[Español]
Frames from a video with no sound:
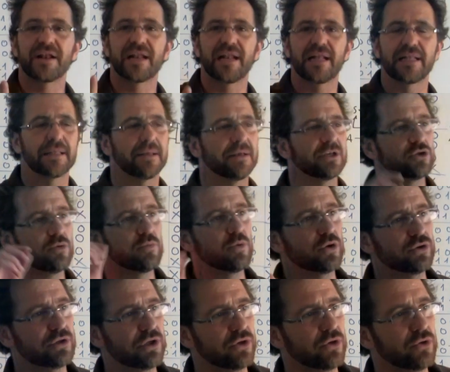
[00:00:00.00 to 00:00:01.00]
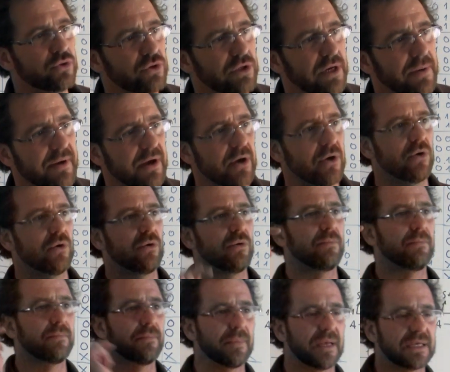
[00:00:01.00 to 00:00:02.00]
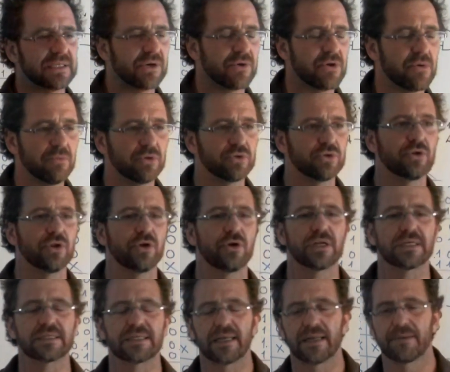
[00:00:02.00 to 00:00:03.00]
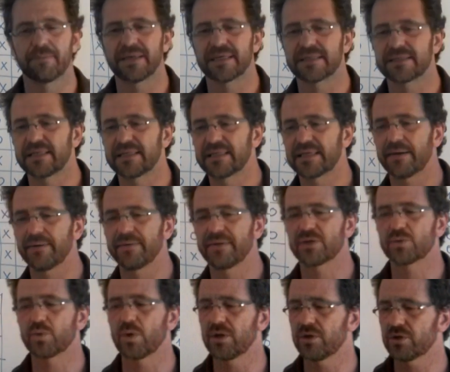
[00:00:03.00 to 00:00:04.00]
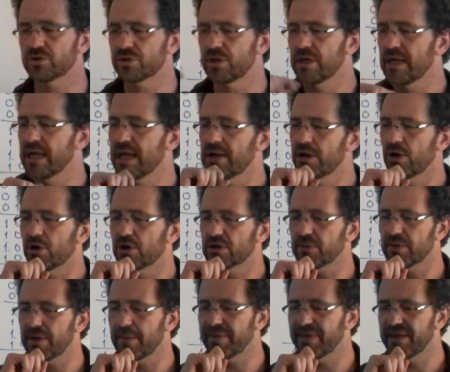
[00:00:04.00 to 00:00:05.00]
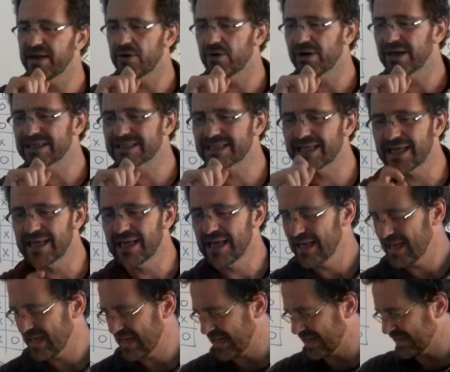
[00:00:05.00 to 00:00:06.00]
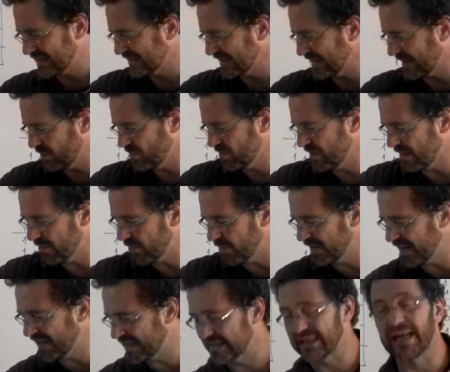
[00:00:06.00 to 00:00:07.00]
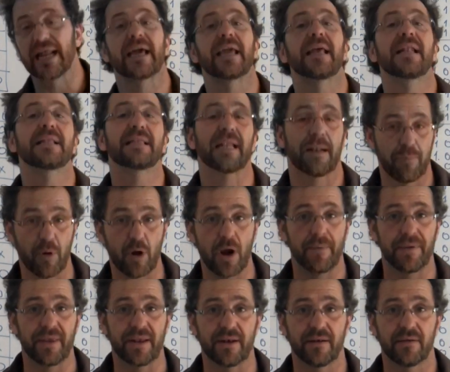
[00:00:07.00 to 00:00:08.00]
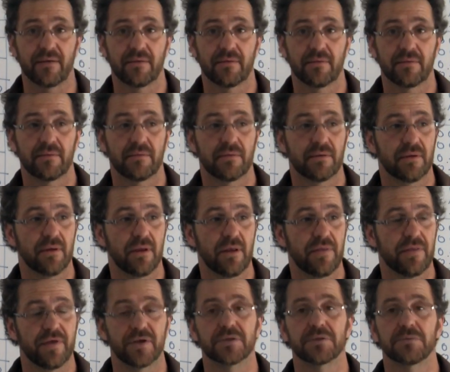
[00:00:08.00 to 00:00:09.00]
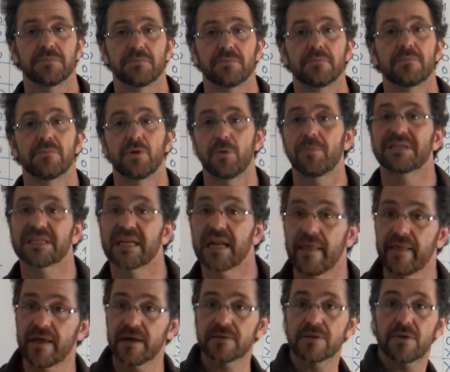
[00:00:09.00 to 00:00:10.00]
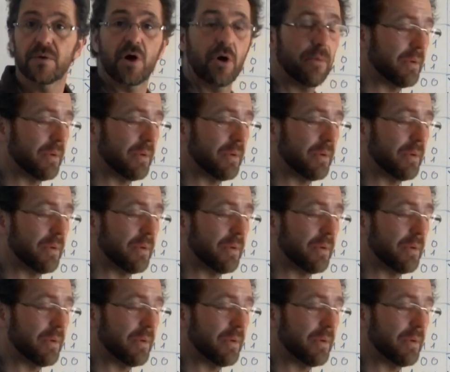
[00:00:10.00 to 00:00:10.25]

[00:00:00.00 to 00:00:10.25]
el cliente, estoy muy contento con tu trabajo, me has ahorrado un montón de horas al mes de, sueldos, lo que te voy a pedir ahora es que hagas una movida que te la gire y te la ponga bien. dices, no pasa nada, te voy a